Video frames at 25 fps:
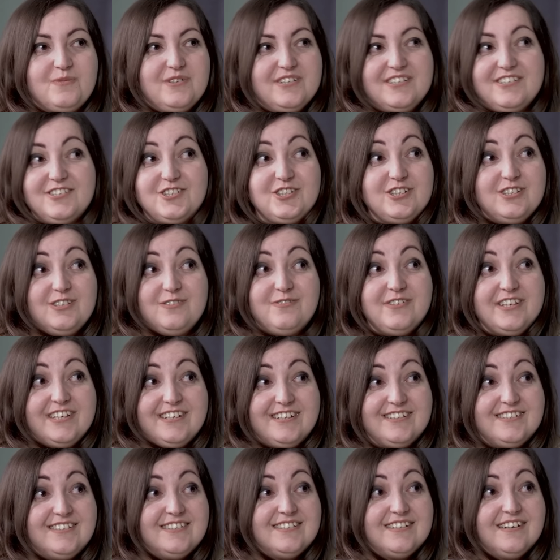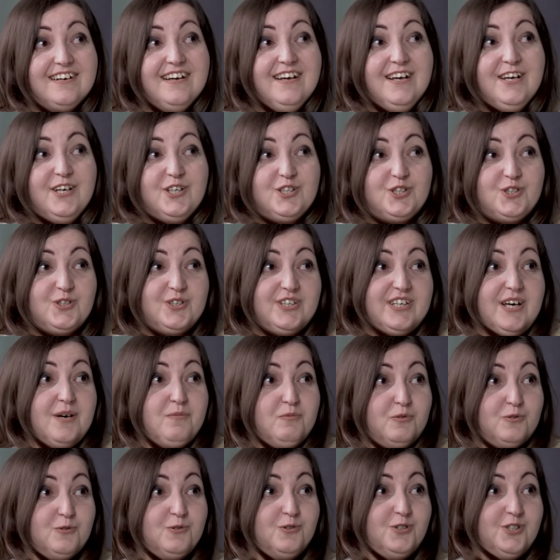мне даже не верится, что я,
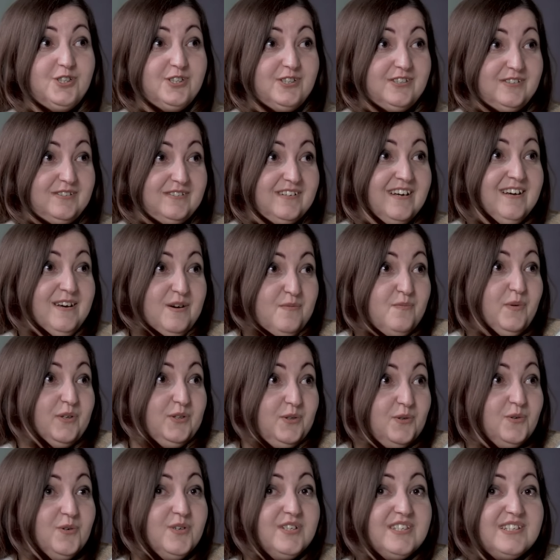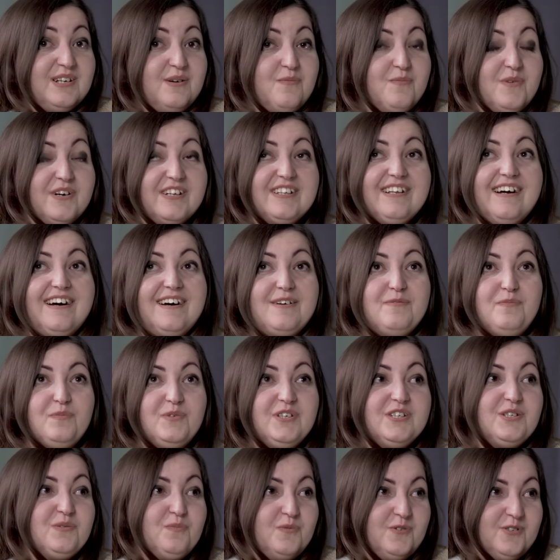будучи подростком, могла
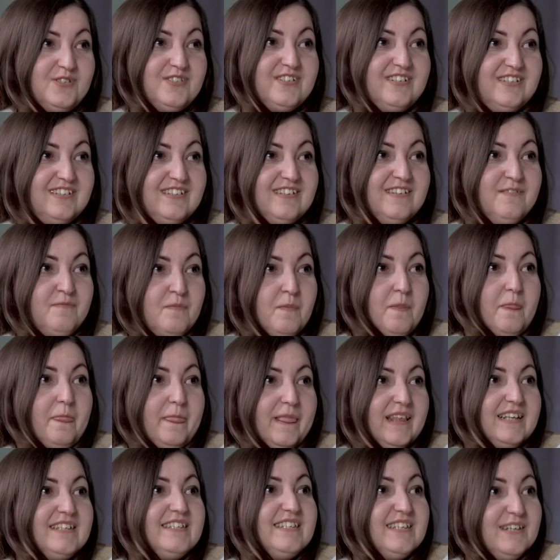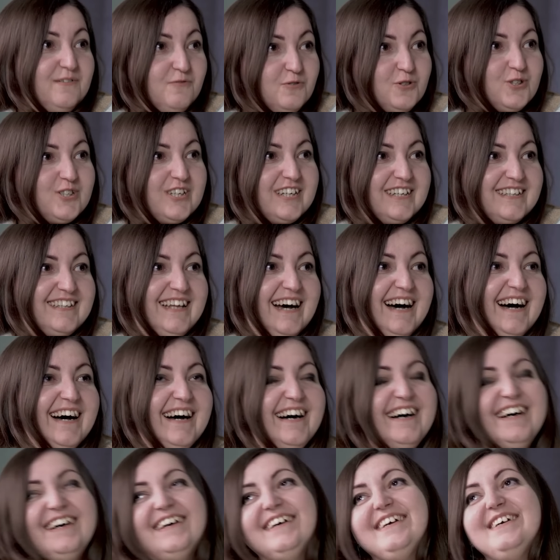пить просто... Девушкой? Девушкой,
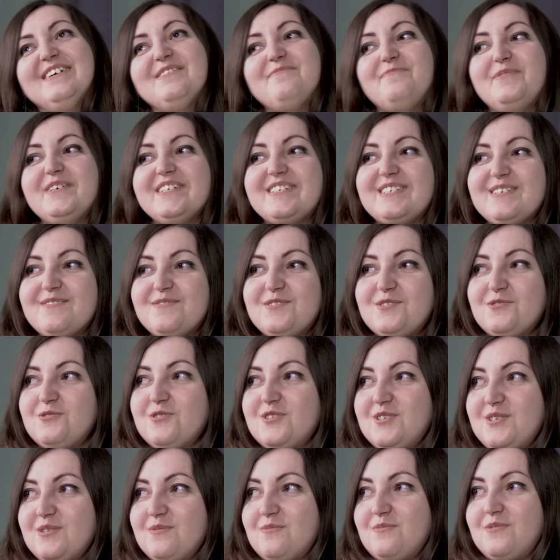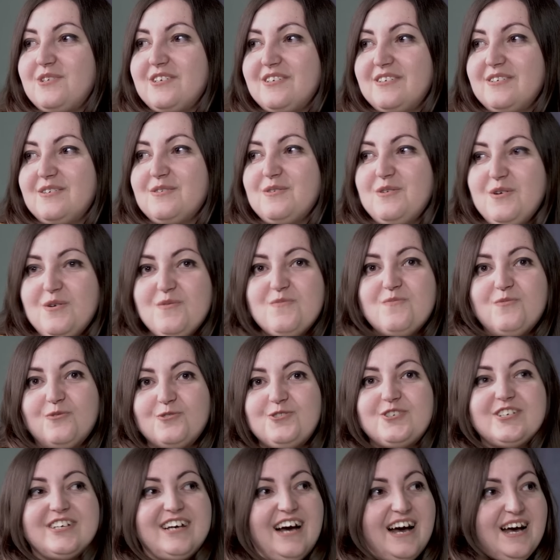да. Пить со взрослыми
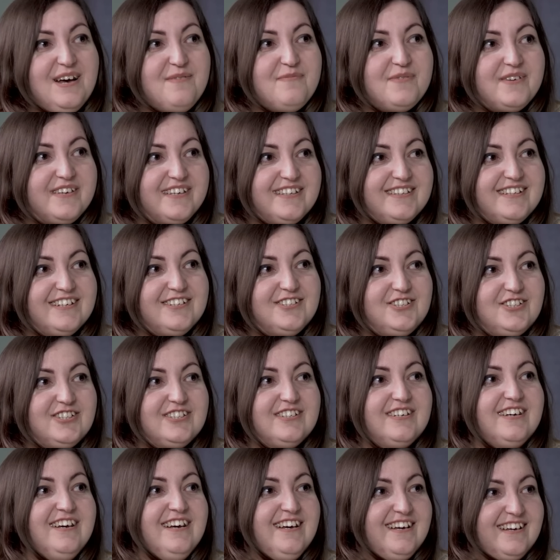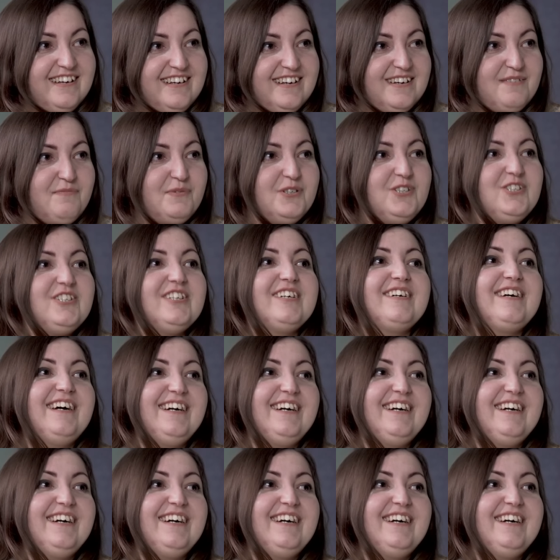мужиками, и даже э, обычно